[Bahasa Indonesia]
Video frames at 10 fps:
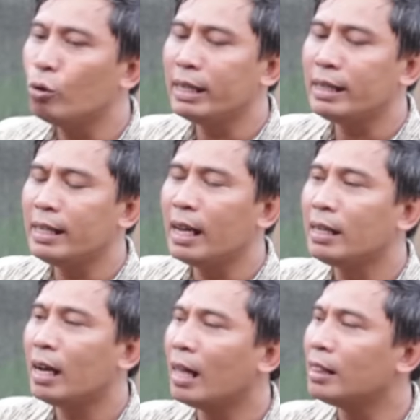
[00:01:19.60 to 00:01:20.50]
Kunyit
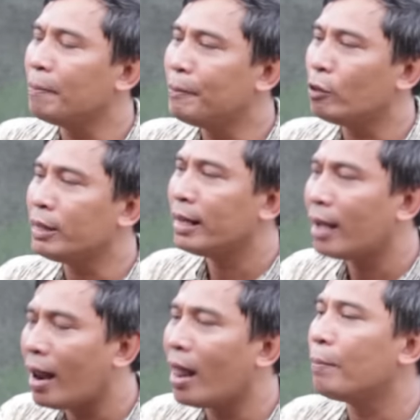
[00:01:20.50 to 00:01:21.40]
ini adalah
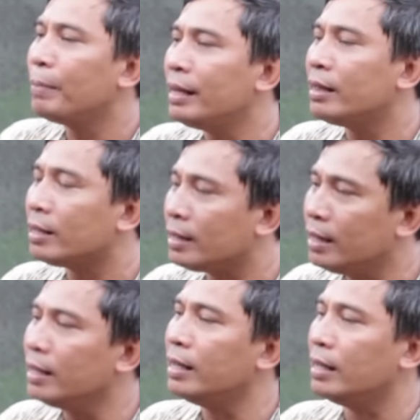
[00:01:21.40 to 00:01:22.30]
antibiotik alami
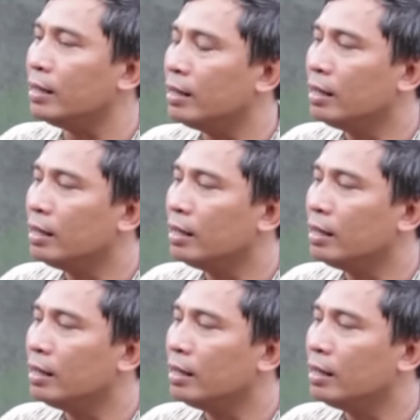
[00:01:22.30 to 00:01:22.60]
tertinggi.